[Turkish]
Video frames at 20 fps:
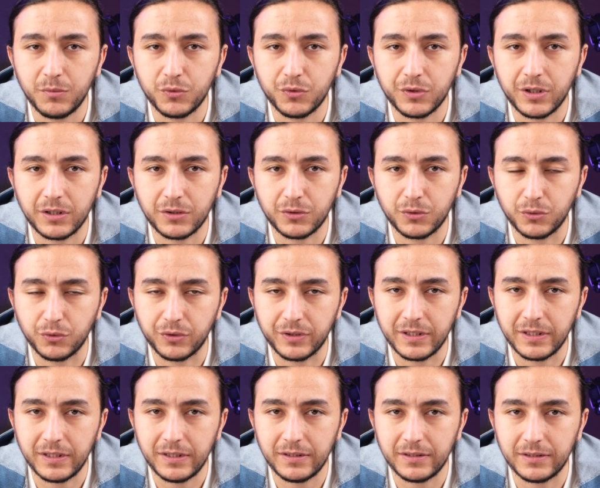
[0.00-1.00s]
Bunlar QT,
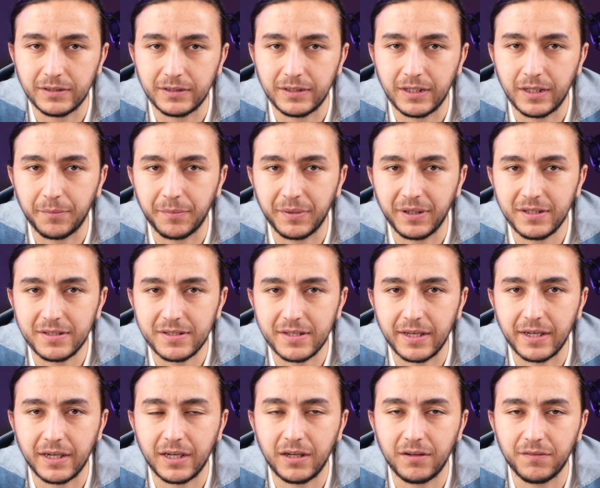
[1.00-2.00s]
DP,
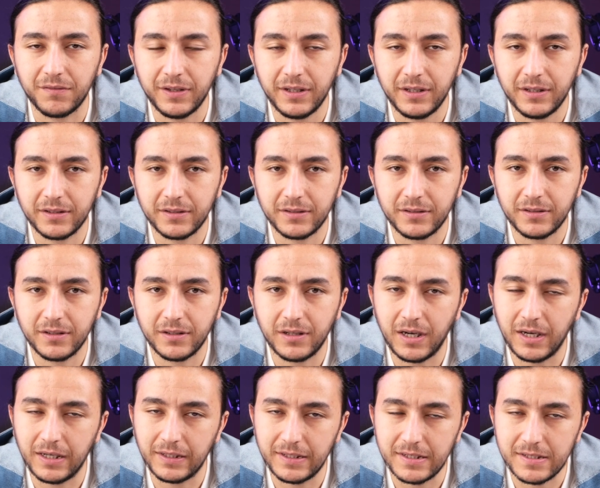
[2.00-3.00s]
SK ve
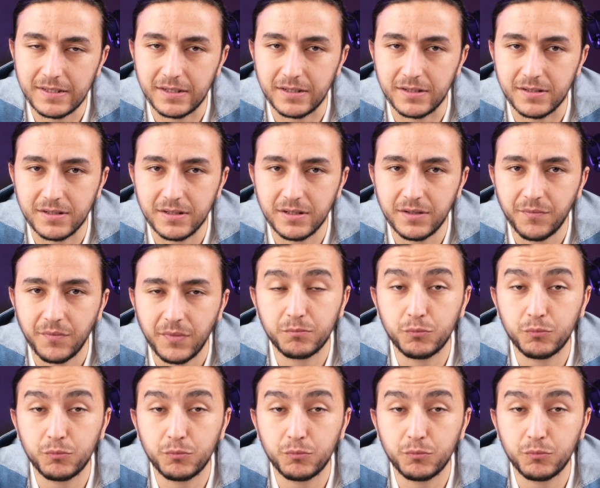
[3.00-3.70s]
AD serisi.